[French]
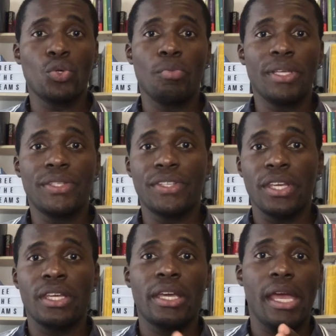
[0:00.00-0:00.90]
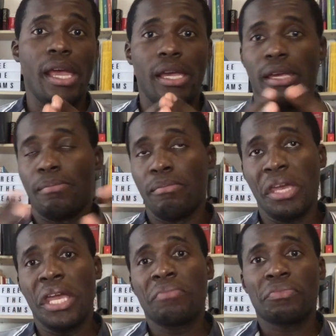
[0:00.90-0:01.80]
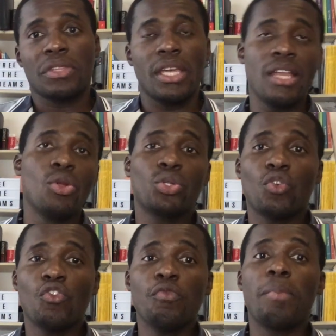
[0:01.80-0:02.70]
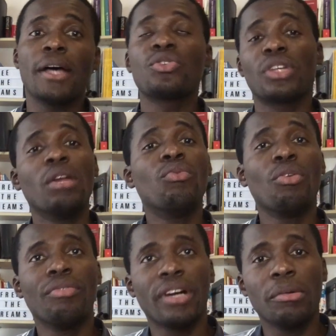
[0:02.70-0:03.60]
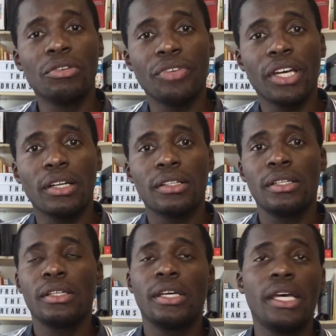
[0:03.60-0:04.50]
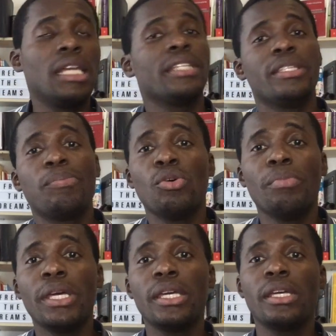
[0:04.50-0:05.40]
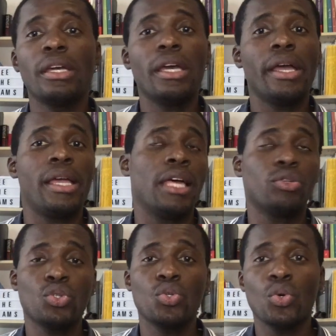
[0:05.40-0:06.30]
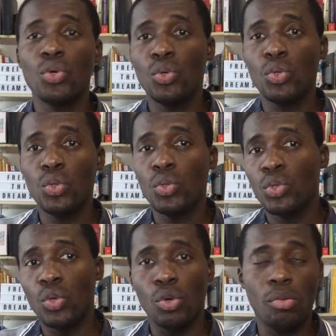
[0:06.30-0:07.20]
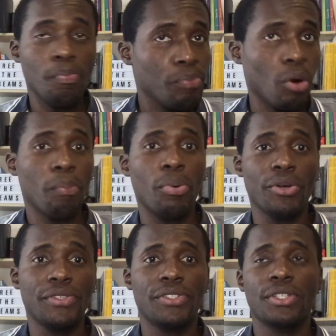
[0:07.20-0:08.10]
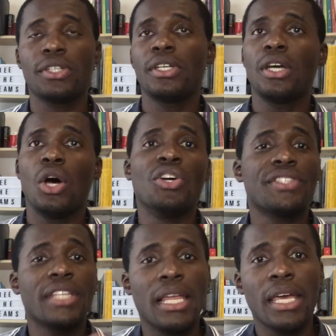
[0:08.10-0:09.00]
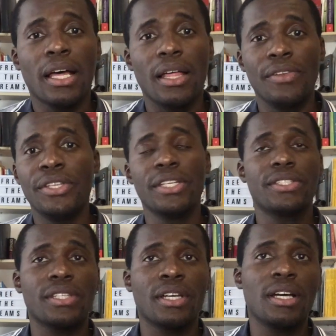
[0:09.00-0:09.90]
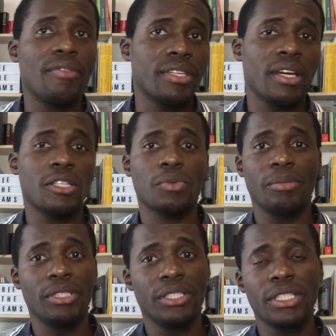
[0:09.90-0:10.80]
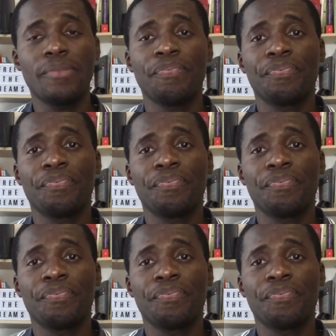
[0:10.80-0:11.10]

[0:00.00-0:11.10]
de métiers, mais elle ne trouve pas ce qu'elle veut vraiment faire. Elle est diplômée, elle a toujours eu de bons postes, un salaire décent avec des responsabilités.